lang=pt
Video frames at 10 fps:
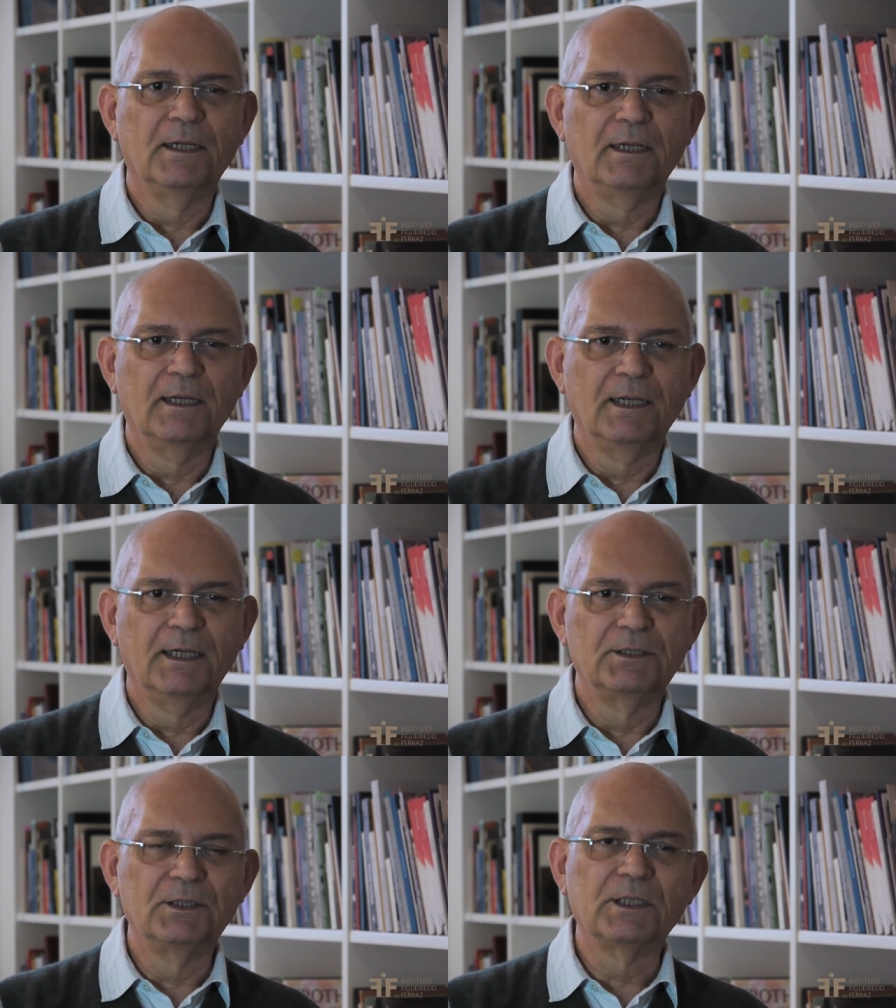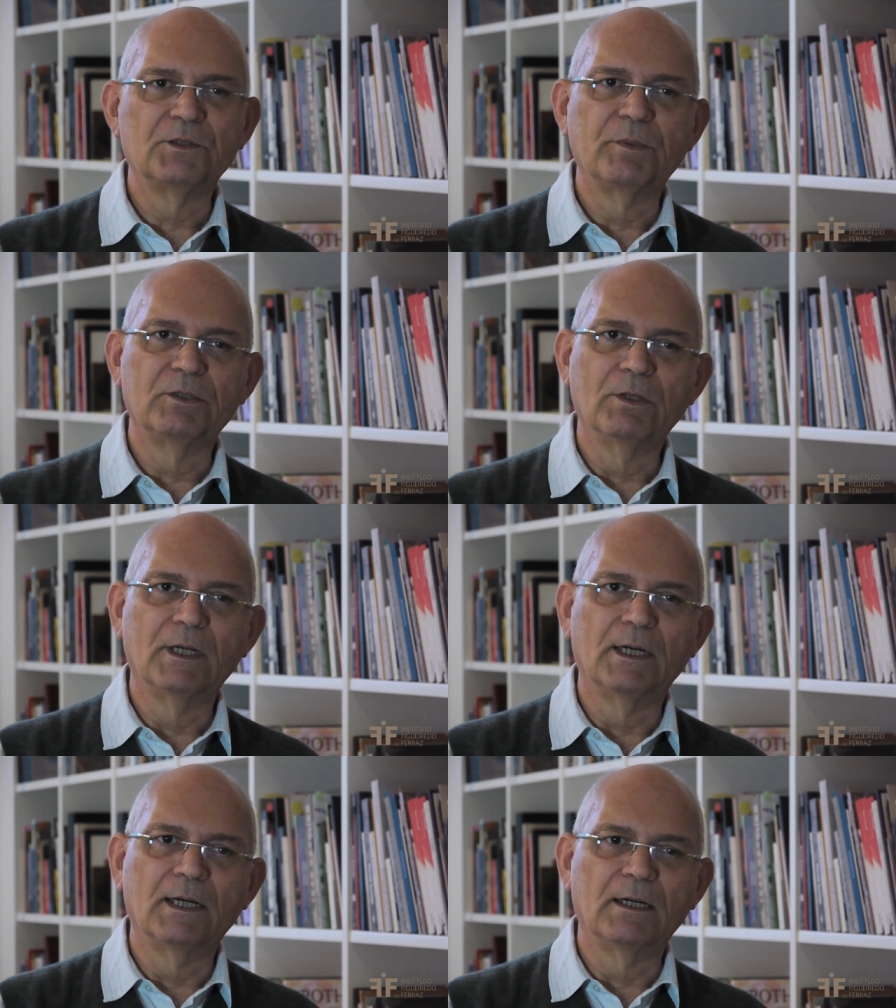é, diz respeito a,
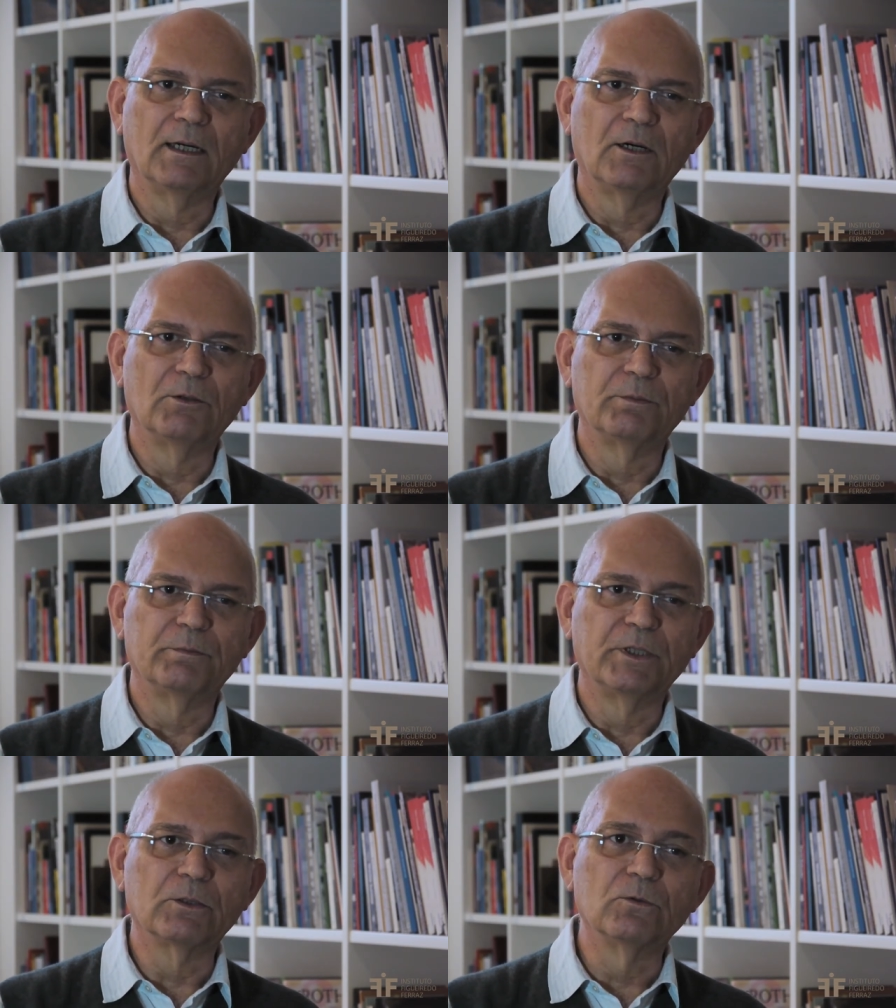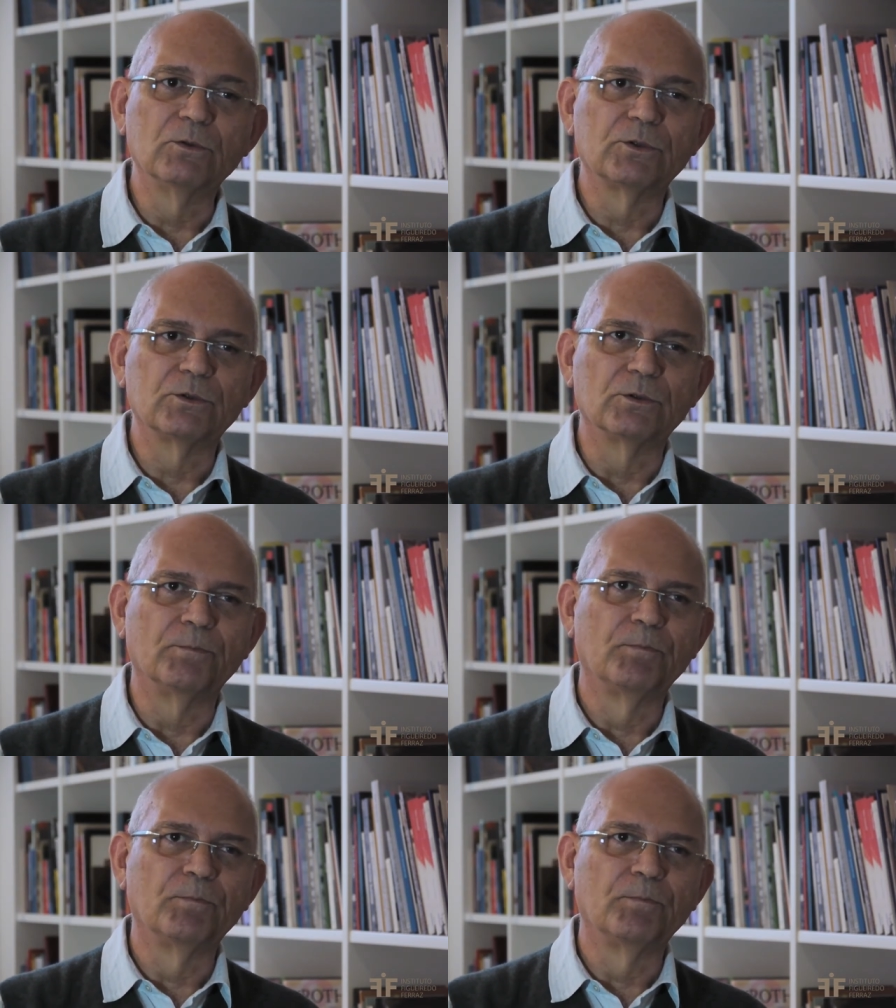a, ao percurso